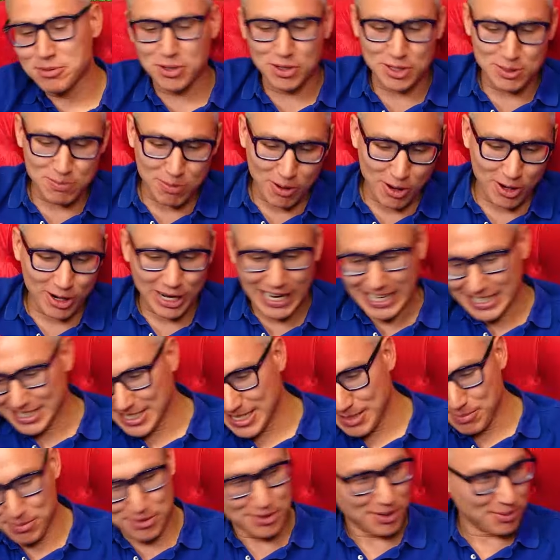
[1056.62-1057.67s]
to spoko, a
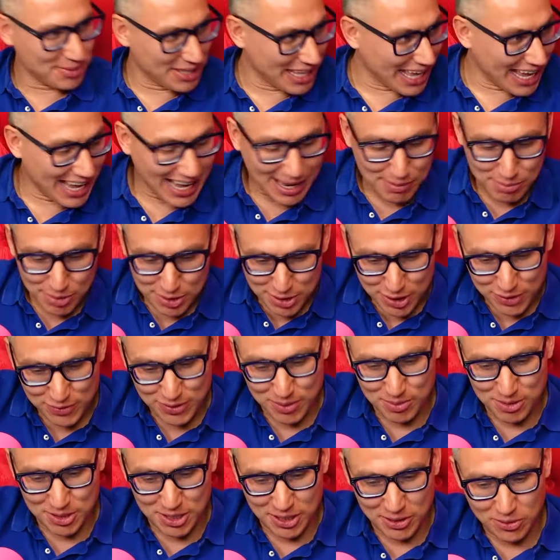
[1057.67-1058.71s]
Zyps to mniej, albo coś w
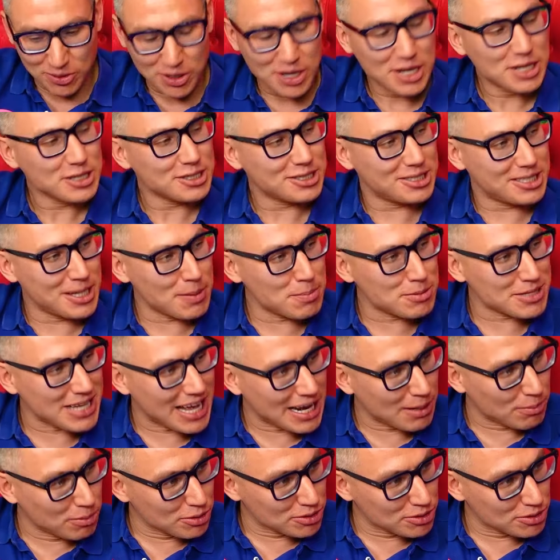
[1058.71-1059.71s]
tym stylu. Cyps albo